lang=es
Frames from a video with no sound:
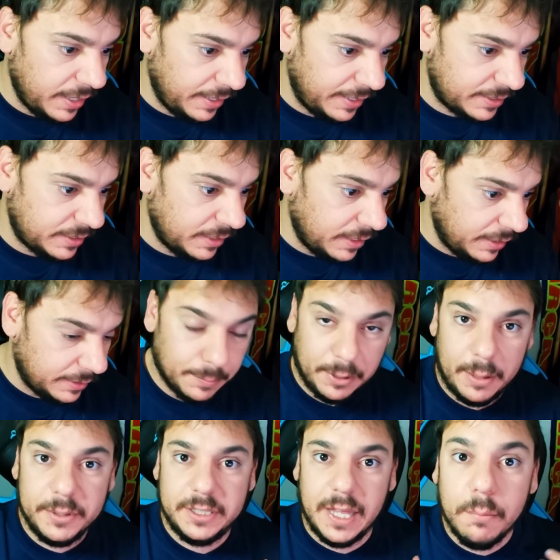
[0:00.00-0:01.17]
es para
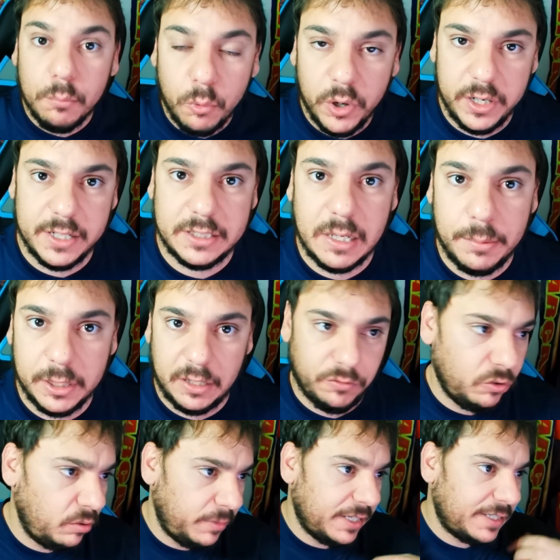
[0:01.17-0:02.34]
mí tan buena esta
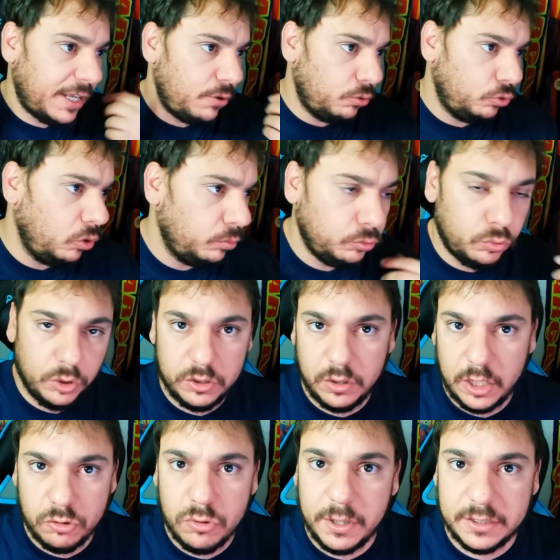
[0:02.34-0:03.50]
plataforma, ya sea YouTube, Twitch o
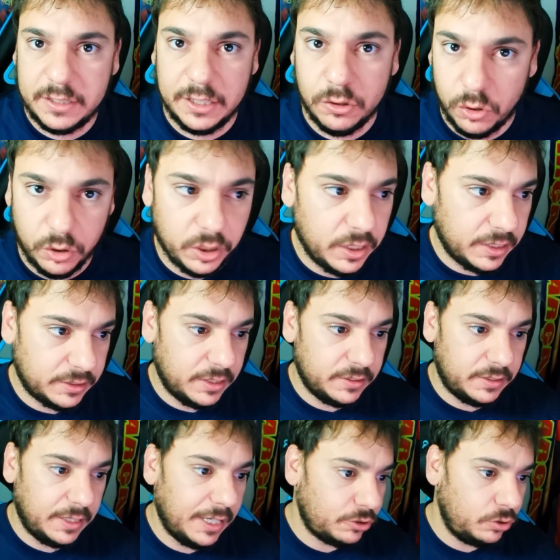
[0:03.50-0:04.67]
las nuevas tecnologías, en
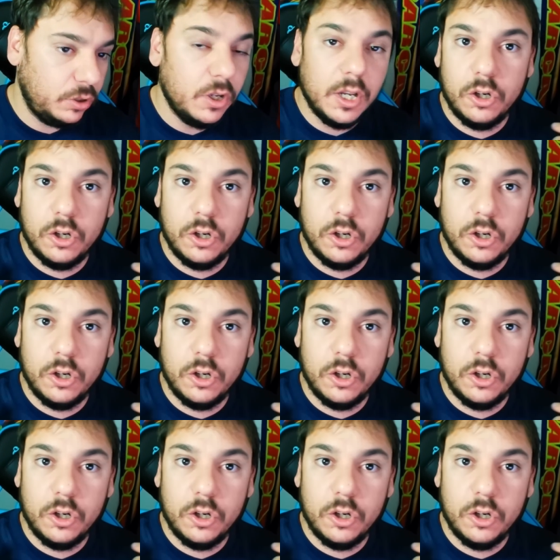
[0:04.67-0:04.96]
este caso,